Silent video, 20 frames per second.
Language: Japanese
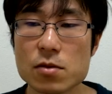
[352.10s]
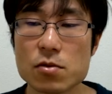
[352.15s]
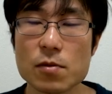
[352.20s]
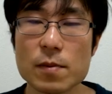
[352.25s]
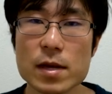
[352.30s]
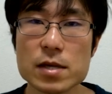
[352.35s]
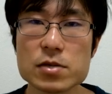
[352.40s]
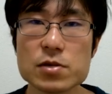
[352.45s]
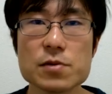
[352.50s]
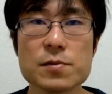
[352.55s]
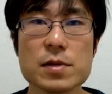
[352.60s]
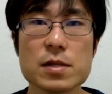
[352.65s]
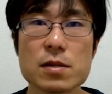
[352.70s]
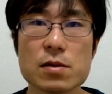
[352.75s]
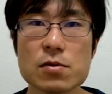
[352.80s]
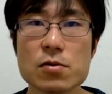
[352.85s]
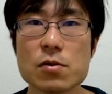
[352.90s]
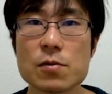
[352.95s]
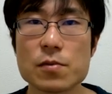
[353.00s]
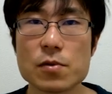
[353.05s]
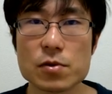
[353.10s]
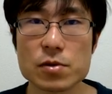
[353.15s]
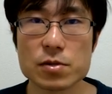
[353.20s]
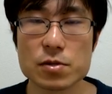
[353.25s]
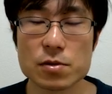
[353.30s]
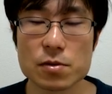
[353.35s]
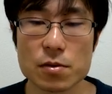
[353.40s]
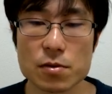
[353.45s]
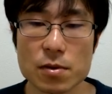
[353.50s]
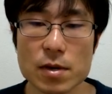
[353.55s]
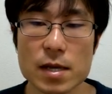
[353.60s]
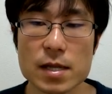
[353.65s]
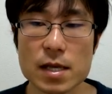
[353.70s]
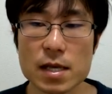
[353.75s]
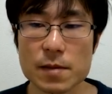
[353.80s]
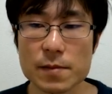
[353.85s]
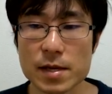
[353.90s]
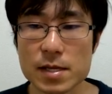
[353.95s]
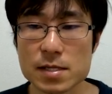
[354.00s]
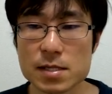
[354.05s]
飛ばし読みっていうのを防止することがで
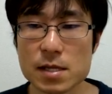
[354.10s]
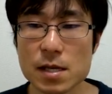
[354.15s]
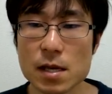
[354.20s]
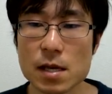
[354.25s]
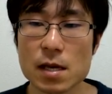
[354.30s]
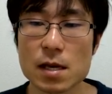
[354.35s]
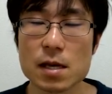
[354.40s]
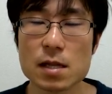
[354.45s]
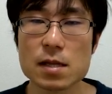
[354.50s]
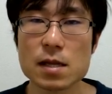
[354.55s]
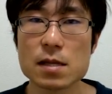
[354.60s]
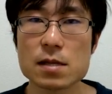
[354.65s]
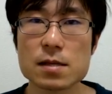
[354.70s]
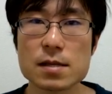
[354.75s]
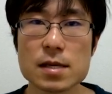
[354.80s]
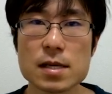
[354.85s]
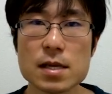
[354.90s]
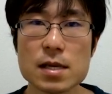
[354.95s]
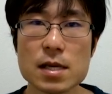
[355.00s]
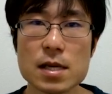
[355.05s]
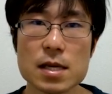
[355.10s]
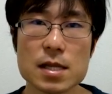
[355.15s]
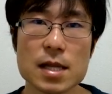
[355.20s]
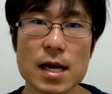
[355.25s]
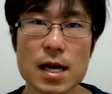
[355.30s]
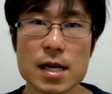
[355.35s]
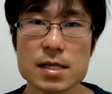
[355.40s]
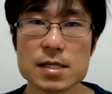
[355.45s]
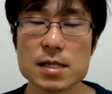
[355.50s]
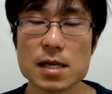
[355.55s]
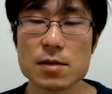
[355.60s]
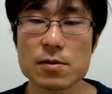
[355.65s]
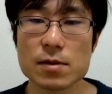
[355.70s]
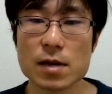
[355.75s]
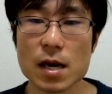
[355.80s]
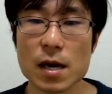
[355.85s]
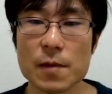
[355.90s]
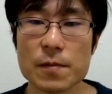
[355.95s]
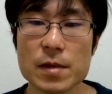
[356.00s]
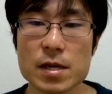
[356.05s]
きますで次に大事なの
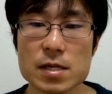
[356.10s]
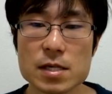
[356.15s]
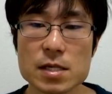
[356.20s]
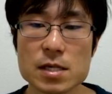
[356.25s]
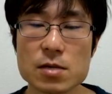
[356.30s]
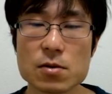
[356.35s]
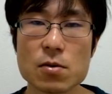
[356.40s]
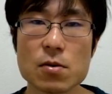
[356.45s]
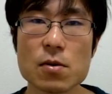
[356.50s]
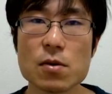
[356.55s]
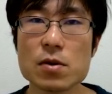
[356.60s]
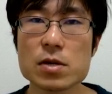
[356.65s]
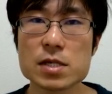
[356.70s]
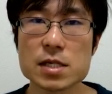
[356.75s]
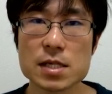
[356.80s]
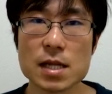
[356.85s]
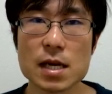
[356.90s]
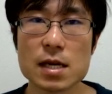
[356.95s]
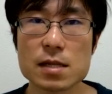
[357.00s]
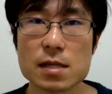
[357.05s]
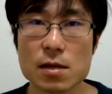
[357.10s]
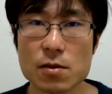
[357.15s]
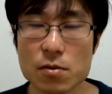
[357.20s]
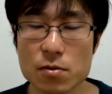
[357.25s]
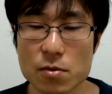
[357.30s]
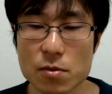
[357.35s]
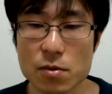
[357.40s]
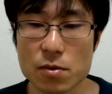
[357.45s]
が思考をしないってこと